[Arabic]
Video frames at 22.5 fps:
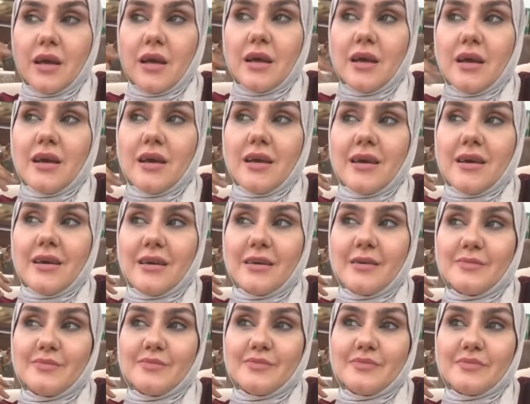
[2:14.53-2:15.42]

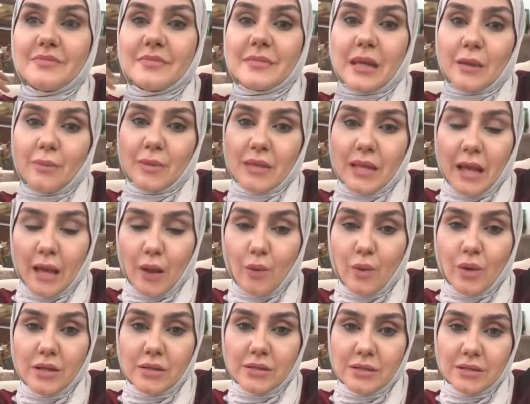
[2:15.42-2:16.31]
يعني
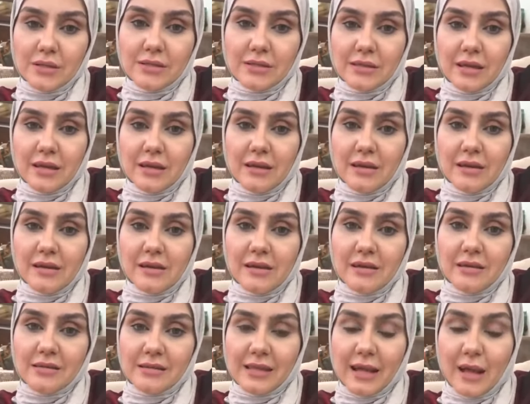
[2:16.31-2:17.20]
بتحاول ان
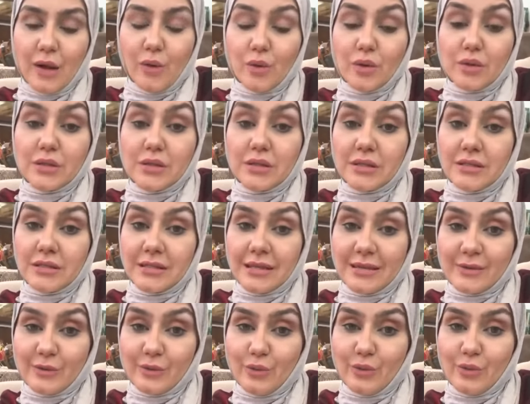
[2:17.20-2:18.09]
انت تحاول ان انت
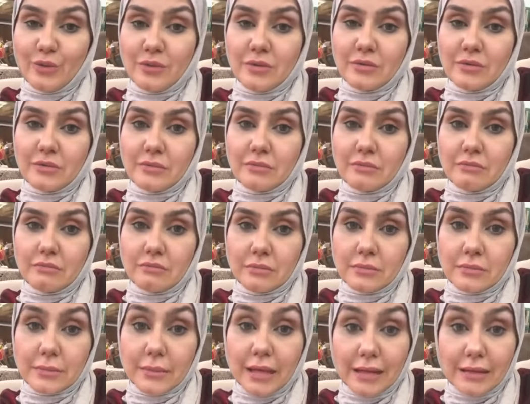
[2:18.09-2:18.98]
تكون
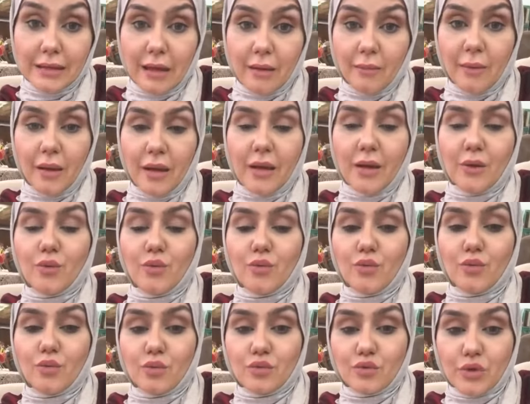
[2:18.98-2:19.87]
جدع معاه
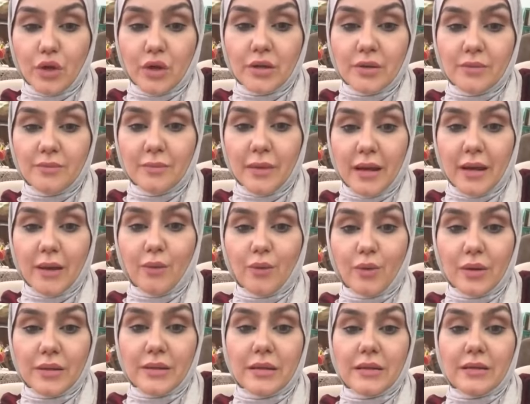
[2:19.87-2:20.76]
وطيب معاه
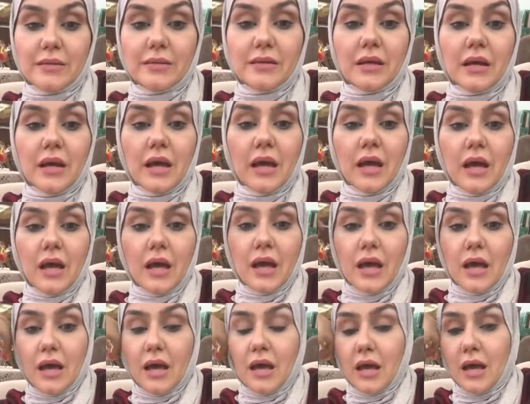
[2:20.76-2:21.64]
وكده يعني
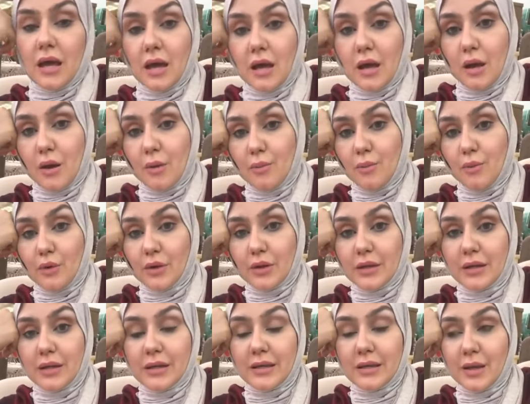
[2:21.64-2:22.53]
آه،
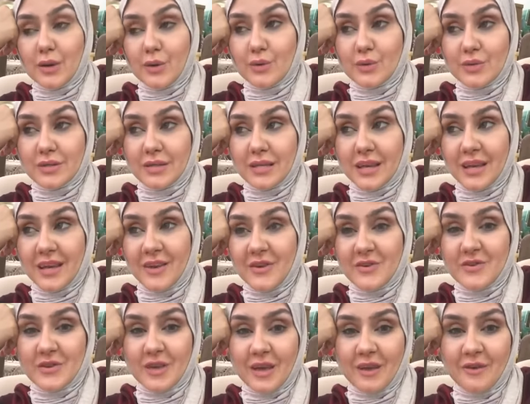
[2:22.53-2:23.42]
برج
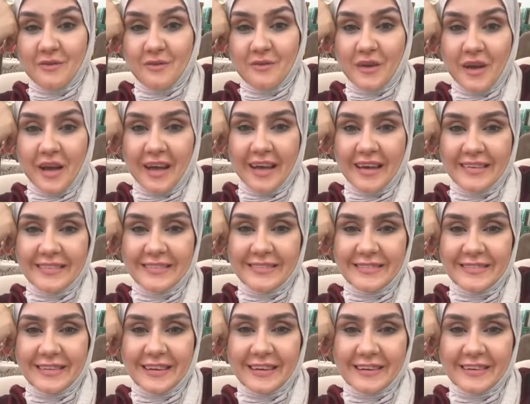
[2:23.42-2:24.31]
الجوزاء شايفة
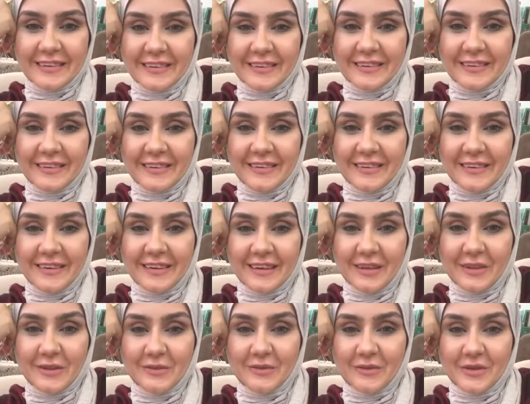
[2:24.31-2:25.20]
عندك
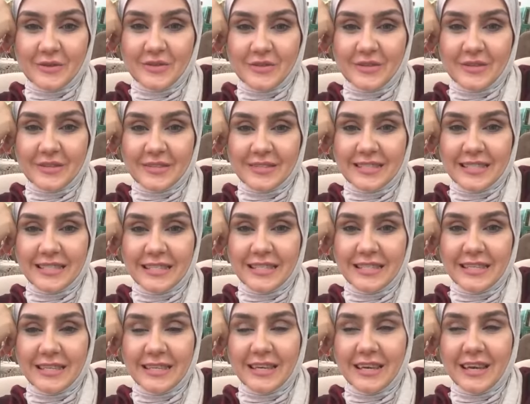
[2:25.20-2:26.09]
آه، الفترة
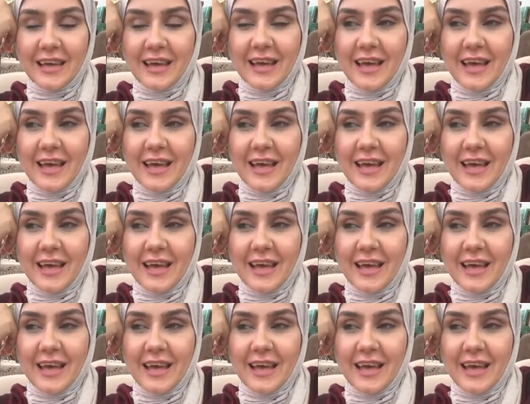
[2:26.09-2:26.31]
دي